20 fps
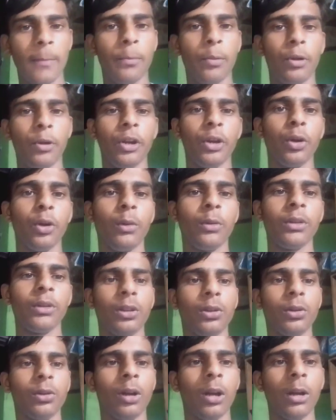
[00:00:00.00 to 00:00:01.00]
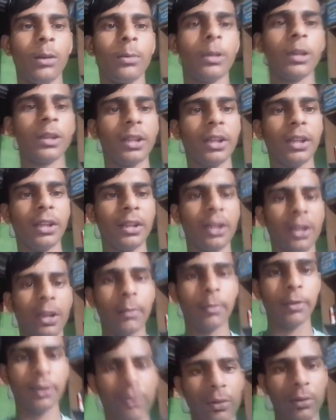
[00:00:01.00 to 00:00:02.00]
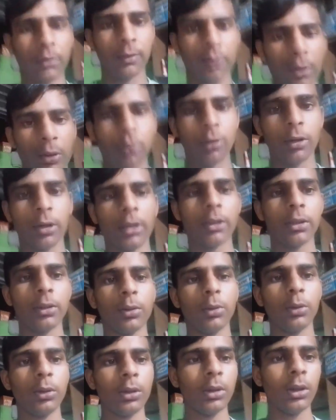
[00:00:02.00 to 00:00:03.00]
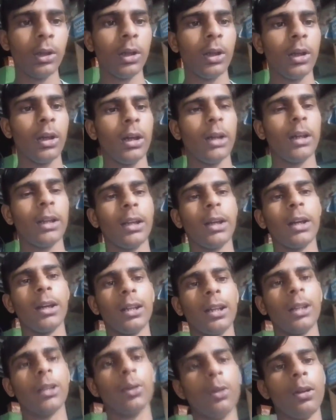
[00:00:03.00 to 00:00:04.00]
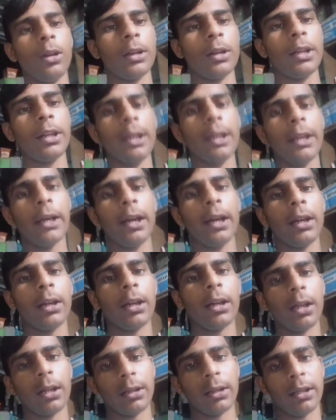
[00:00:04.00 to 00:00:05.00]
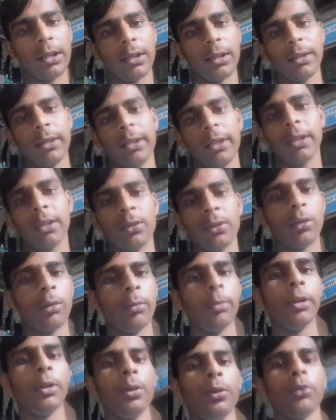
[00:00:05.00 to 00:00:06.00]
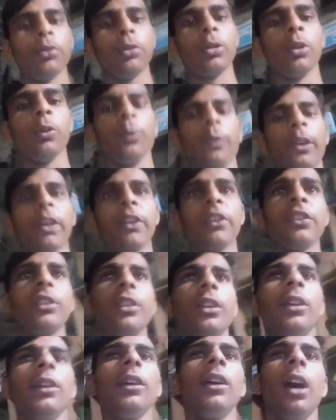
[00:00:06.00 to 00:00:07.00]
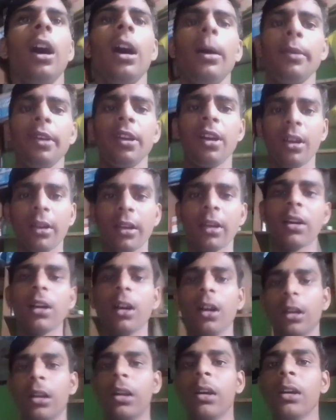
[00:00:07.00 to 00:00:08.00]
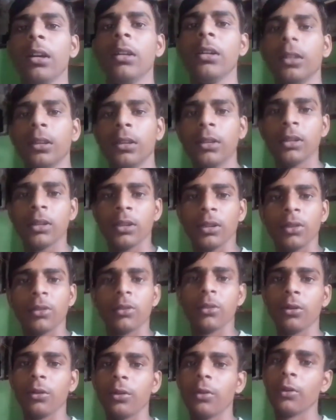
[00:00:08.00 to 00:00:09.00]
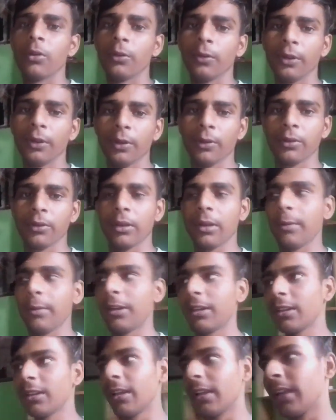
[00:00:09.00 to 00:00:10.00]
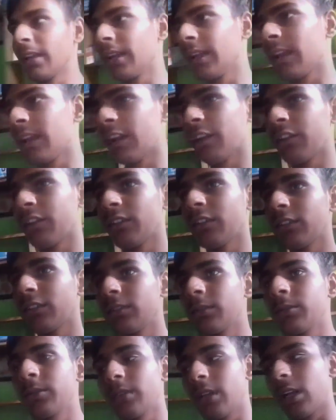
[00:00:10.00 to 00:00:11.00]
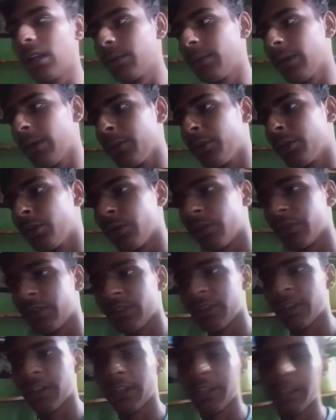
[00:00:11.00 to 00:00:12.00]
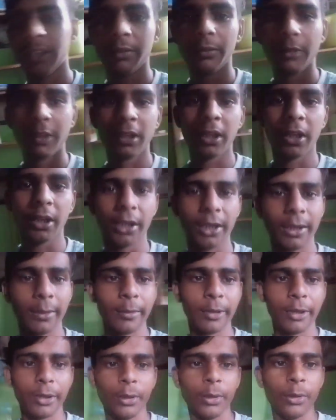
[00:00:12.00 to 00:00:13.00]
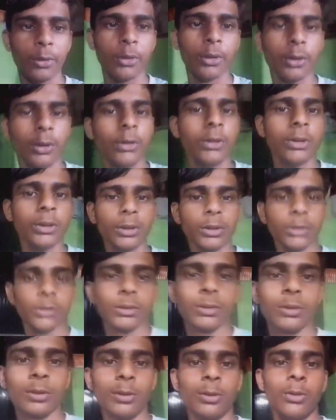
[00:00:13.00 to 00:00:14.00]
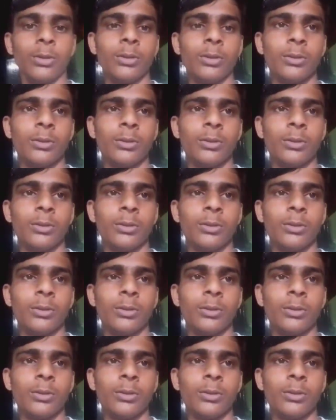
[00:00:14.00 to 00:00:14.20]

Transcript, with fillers: पौने नौ बजे दुकान बंद की थी अभी सुबह नौ बजे तो आधा घंटा तो लग ही गया घर आते आते तो अभी हो चुका हूँ फ्रेश अभी खाना खाना तो फिर उसके बाद करेंगे रेस्ट साथ में अभी थोड़ी सी एडिटिंग भी करनी है वीडियो तो,